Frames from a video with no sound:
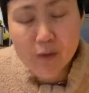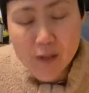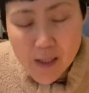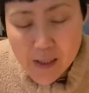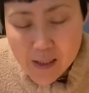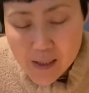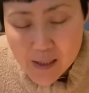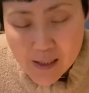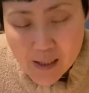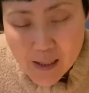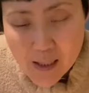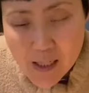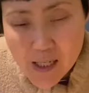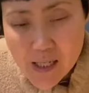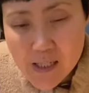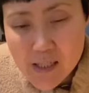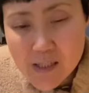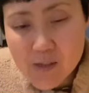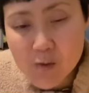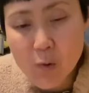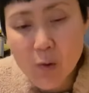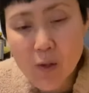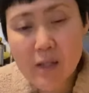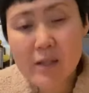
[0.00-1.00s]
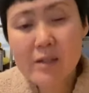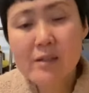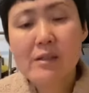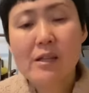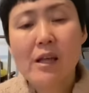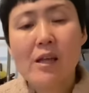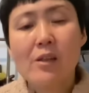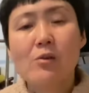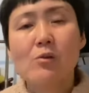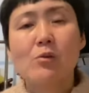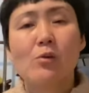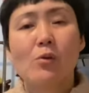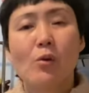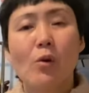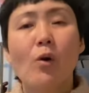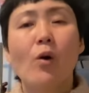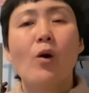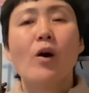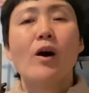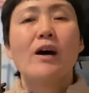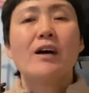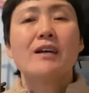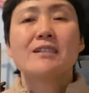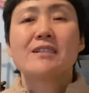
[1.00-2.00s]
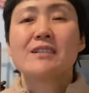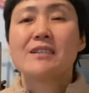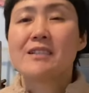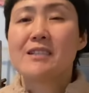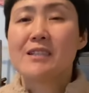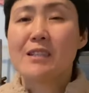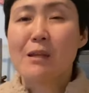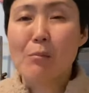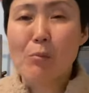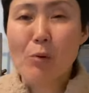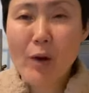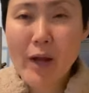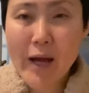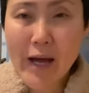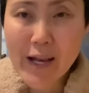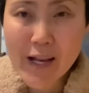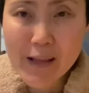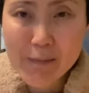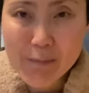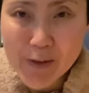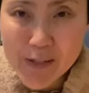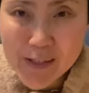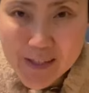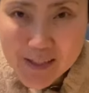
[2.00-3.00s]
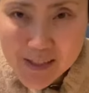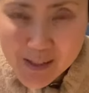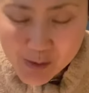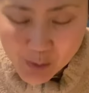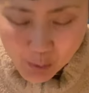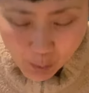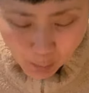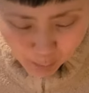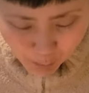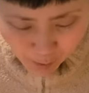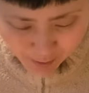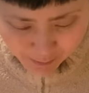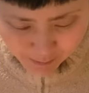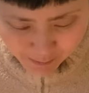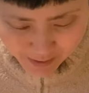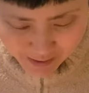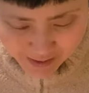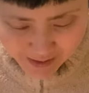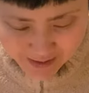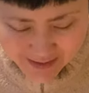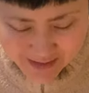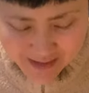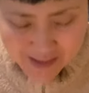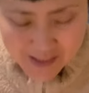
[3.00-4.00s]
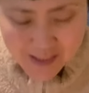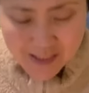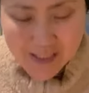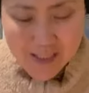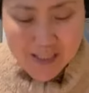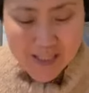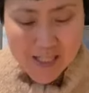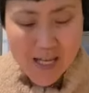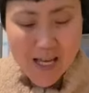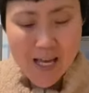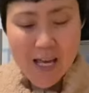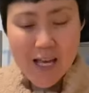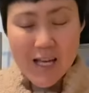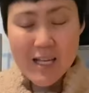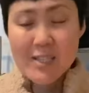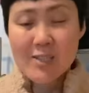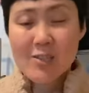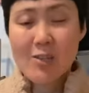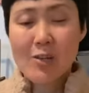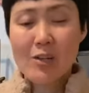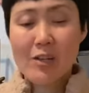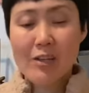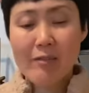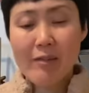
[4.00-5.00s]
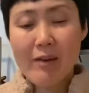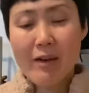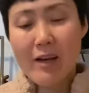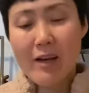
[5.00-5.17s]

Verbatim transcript: だけ高いのかっていうのを知ってもらえればいいかと思います。それでは